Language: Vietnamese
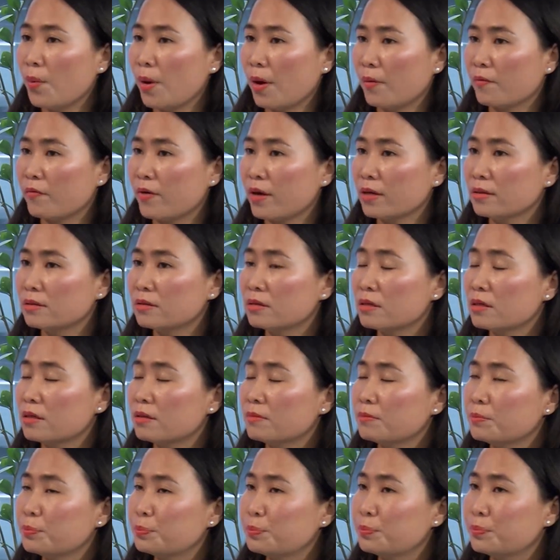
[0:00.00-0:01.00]
Hòa Phát
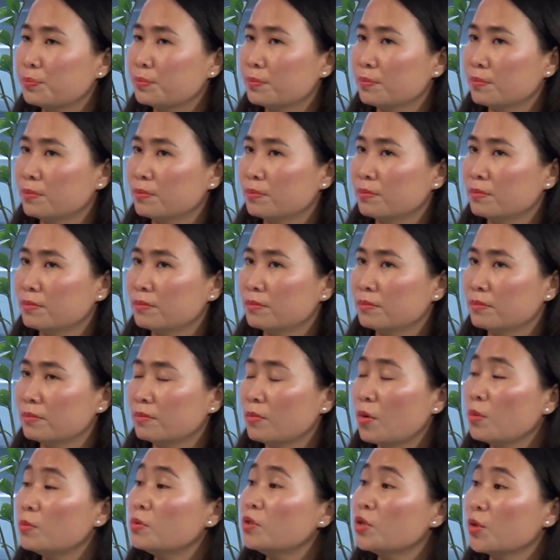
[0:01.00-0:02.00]
trên um,
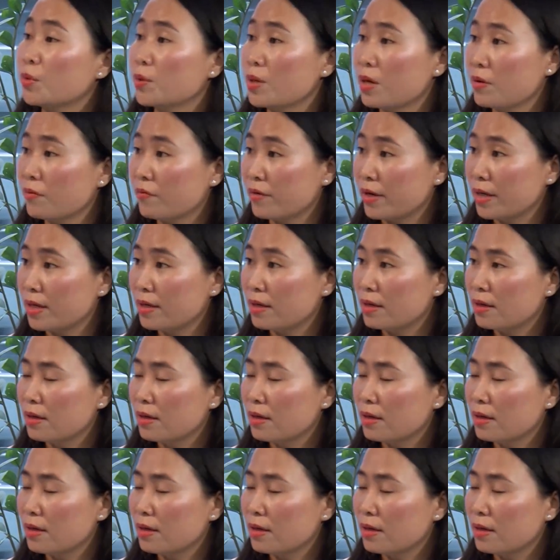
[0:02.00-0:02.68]
4 triệu đơn vị